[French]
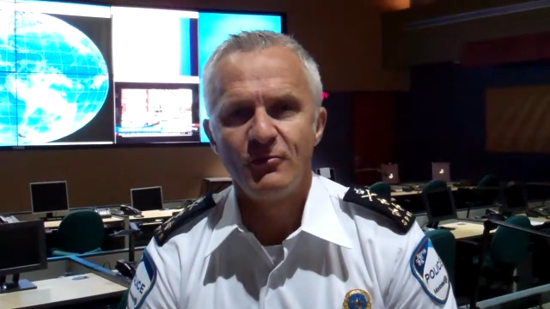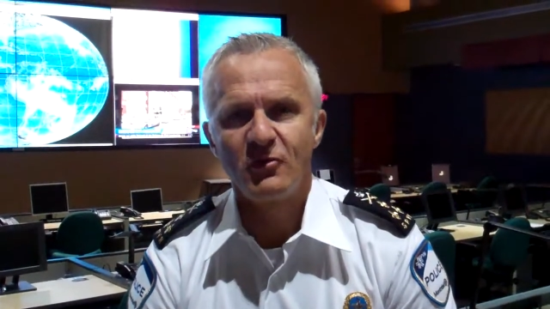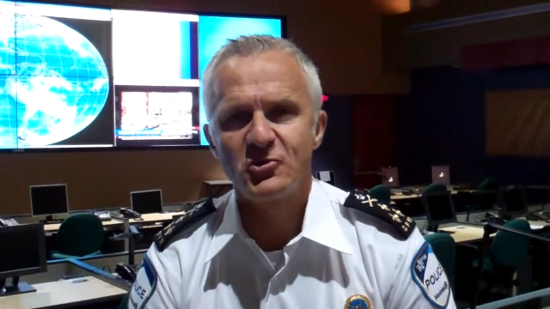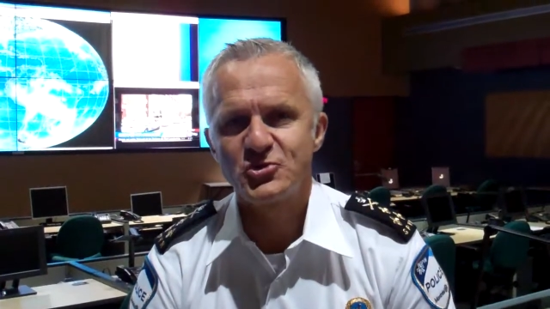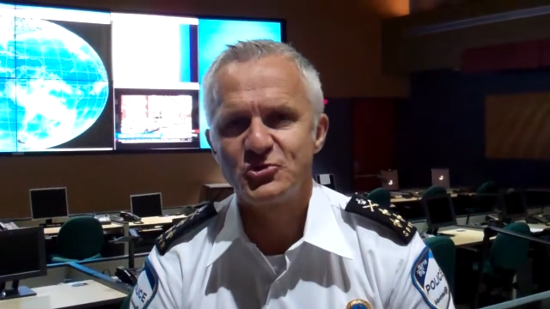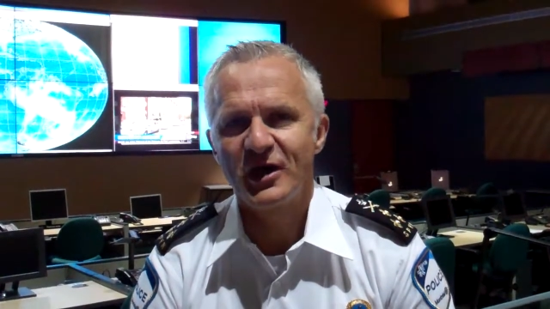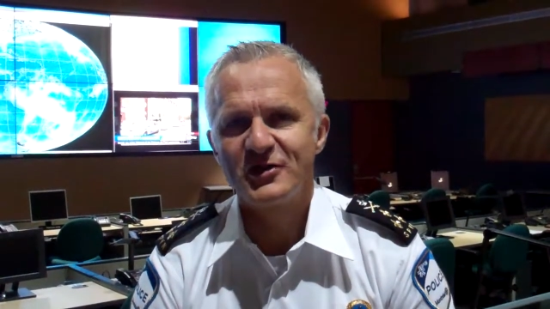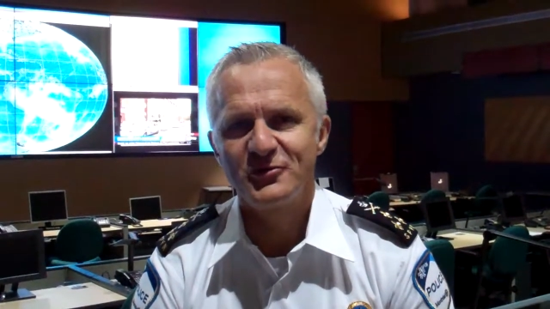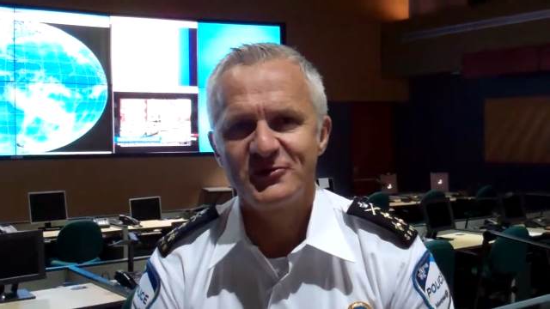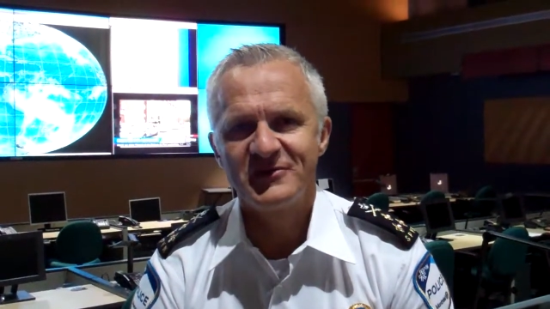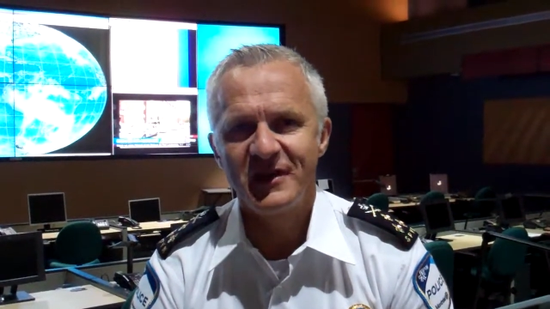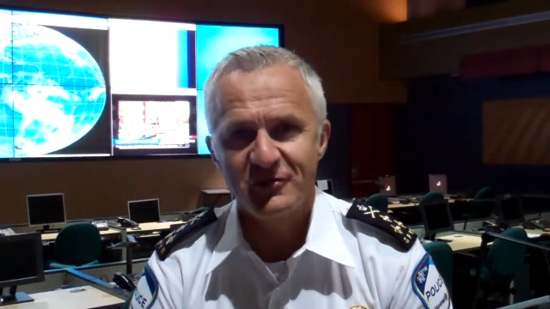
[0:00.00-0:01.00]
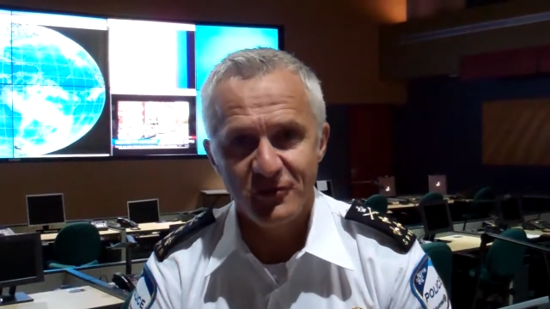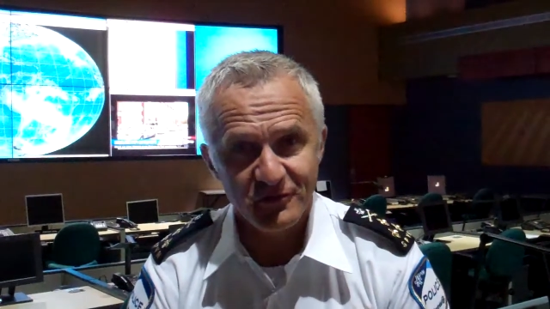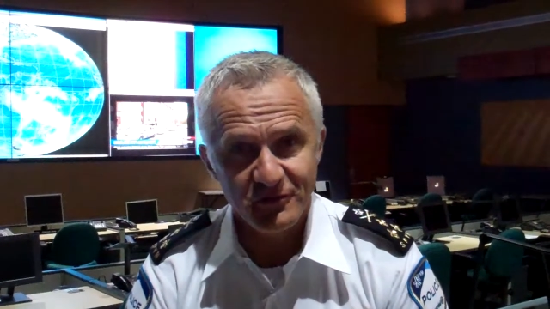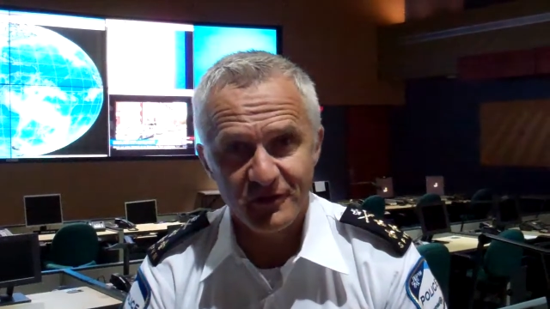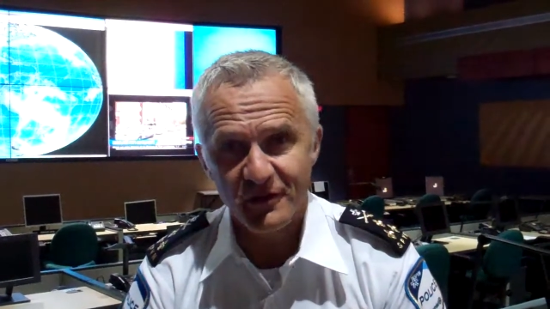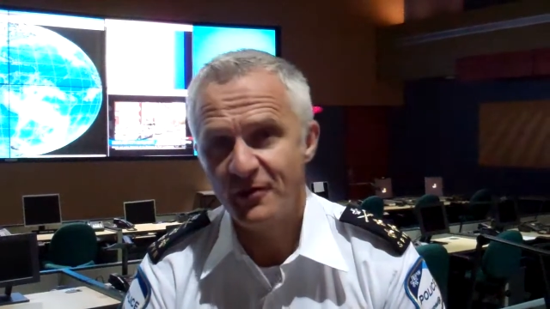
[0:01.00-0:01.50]
Bonjour à tous et à
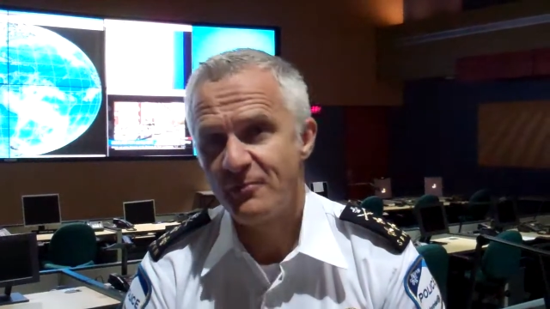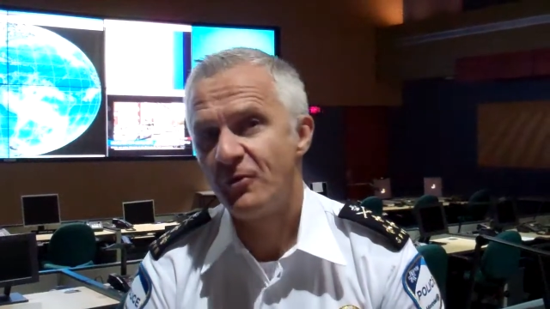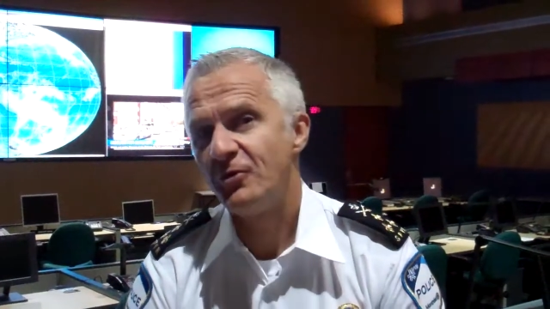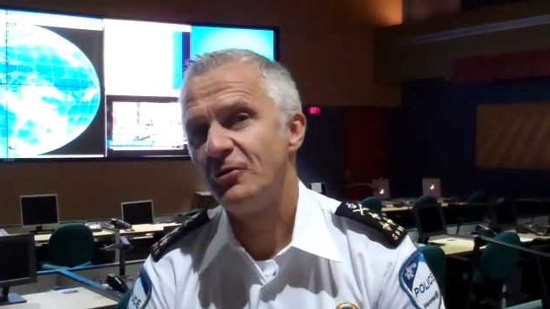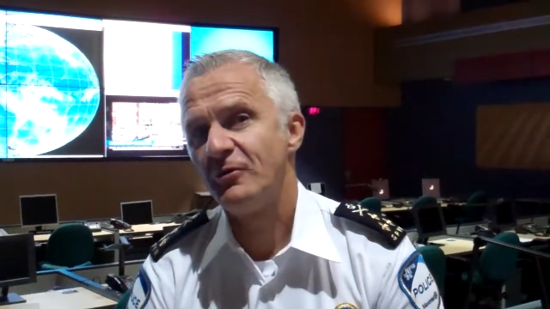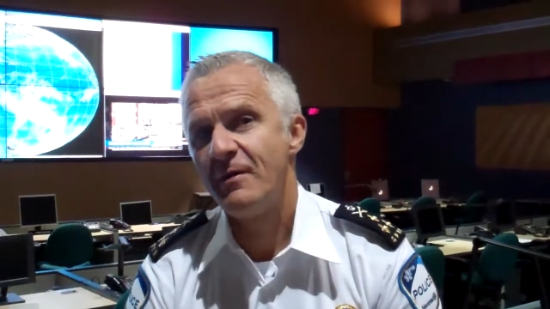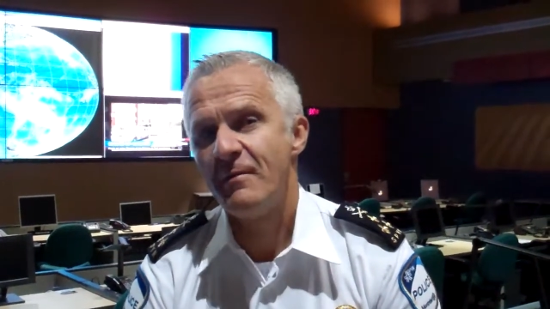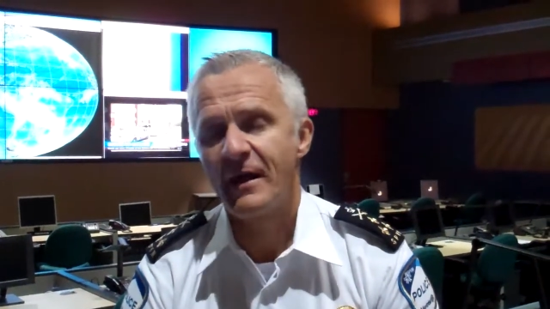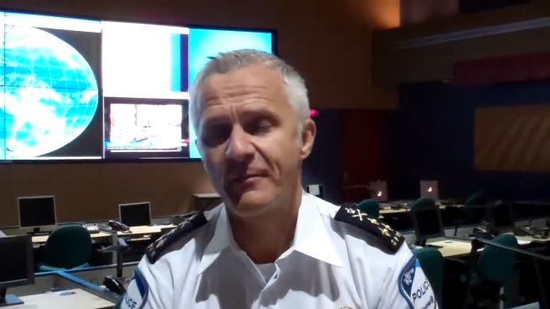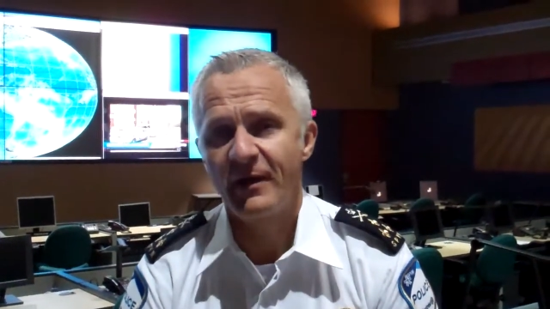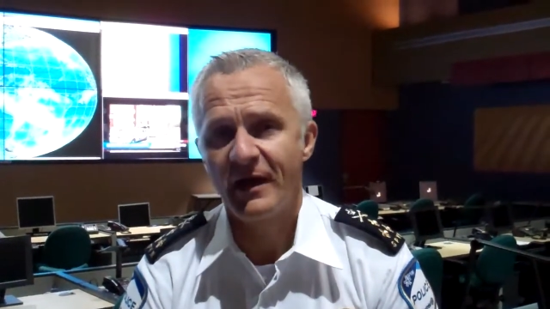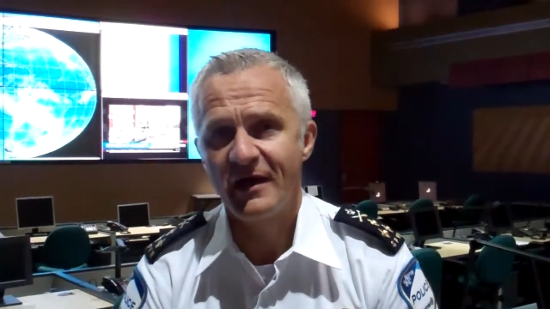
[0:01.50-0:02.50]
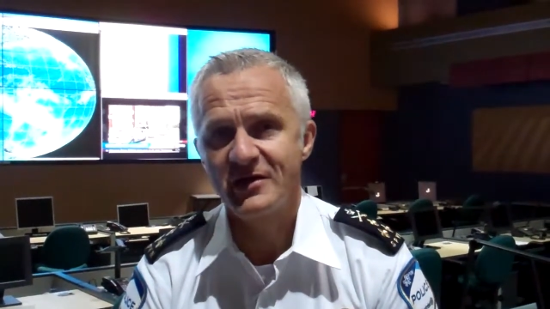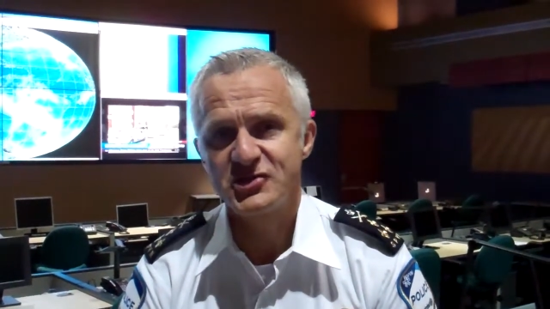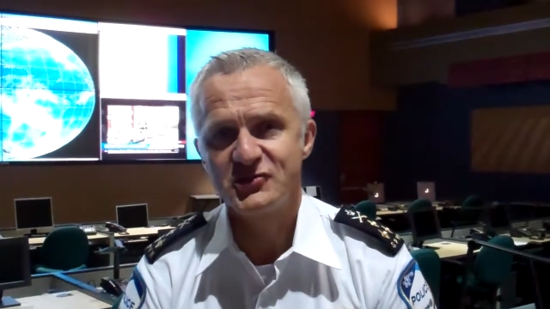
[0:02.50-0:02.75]
toutes. Euh, mon nom est Marc Parent.